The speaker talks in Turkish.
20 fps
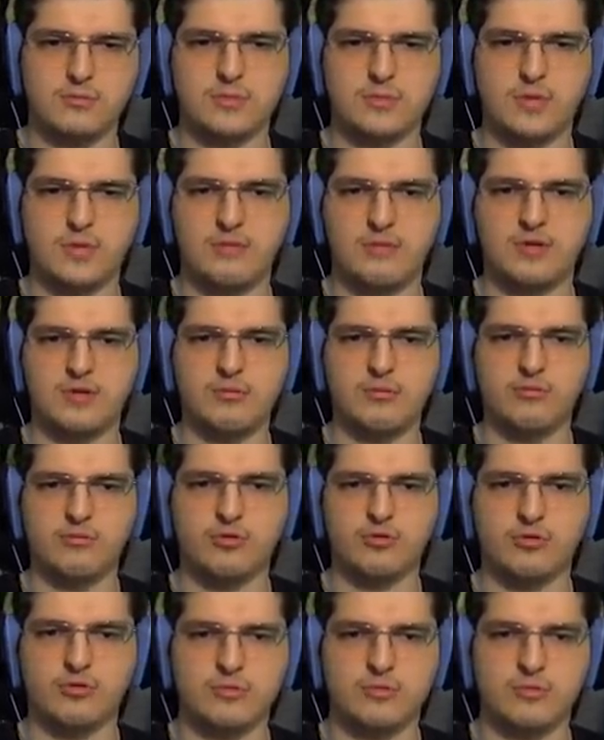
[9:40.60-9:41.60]
Abi ne
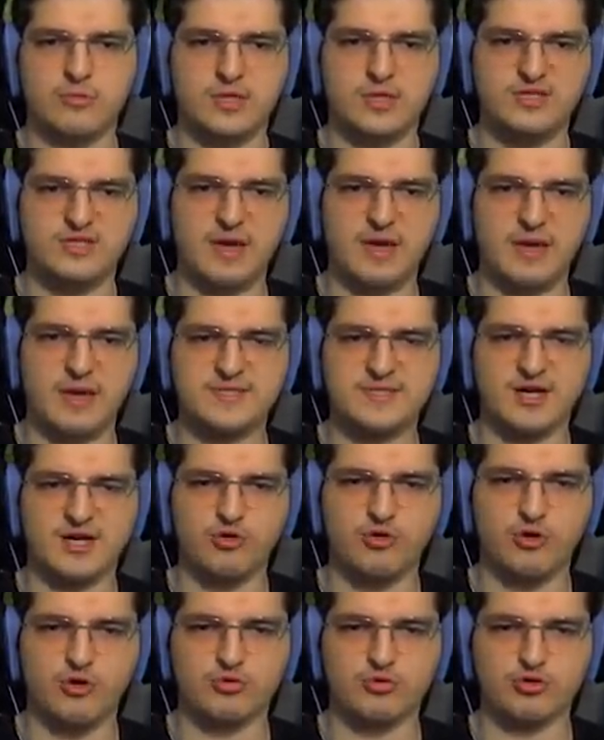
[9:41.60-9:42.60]
yapıyor? Hiç, hepsi
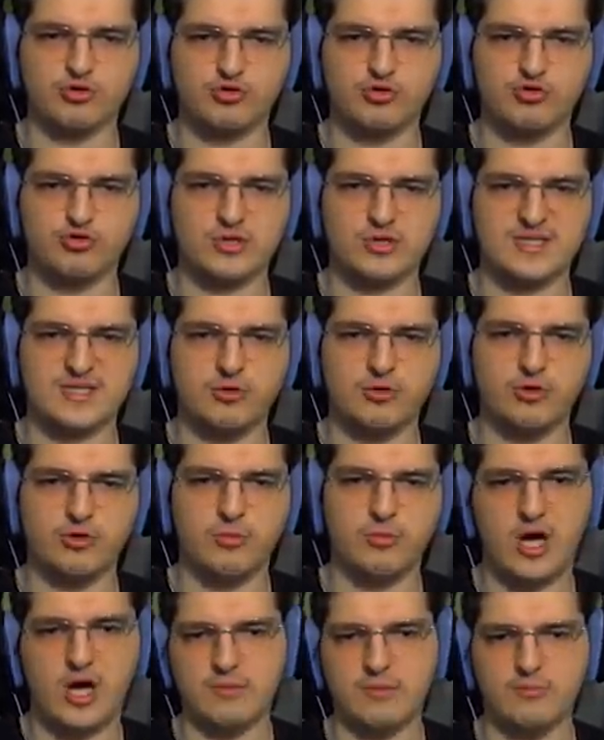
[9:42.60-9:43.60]
alıyor musun? Şurası alıyor
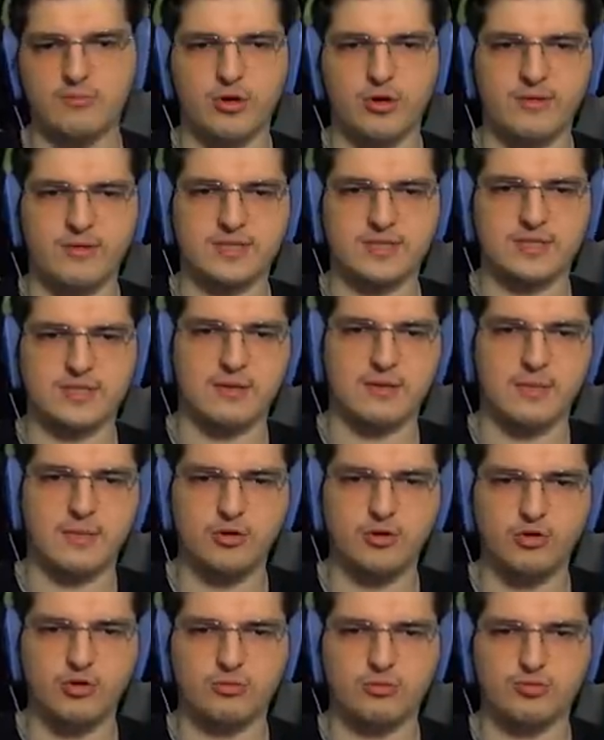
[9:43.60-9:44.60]
mu? Almıyor. Evet tamam
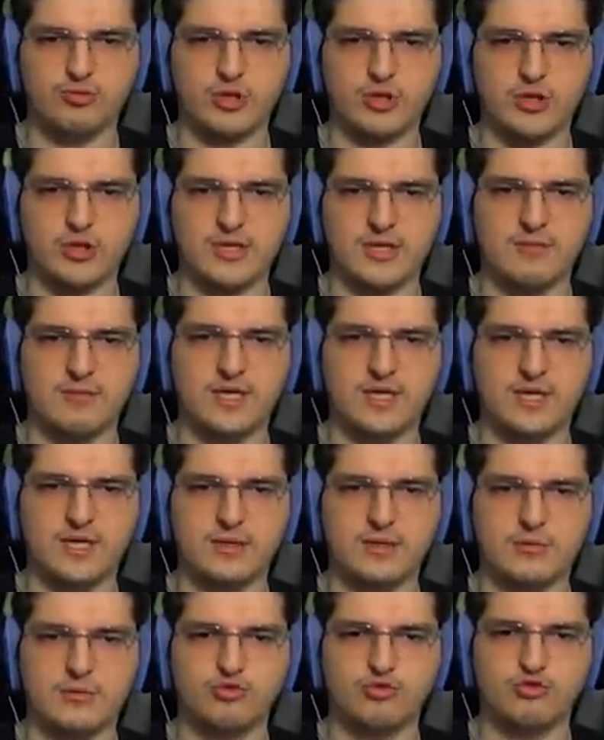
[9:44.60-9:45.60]
alıyormuş buralar demek.
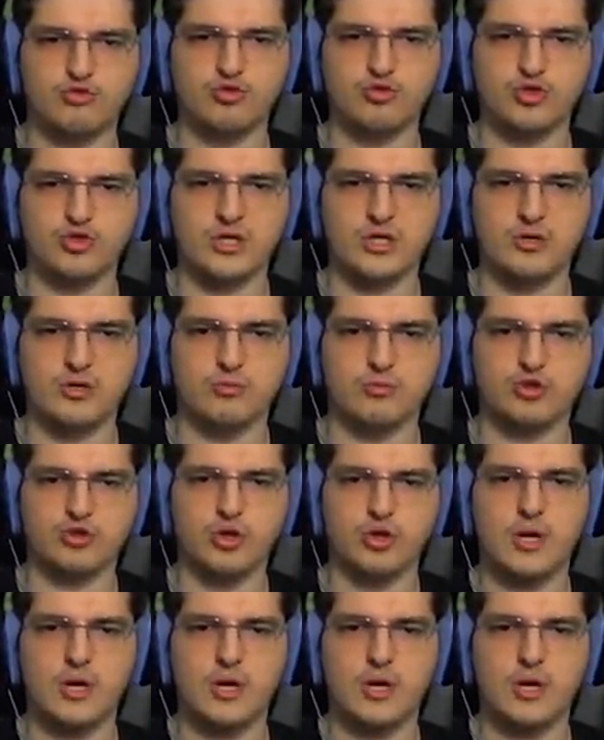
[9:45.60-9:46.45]
Düzgünce alıyormuş.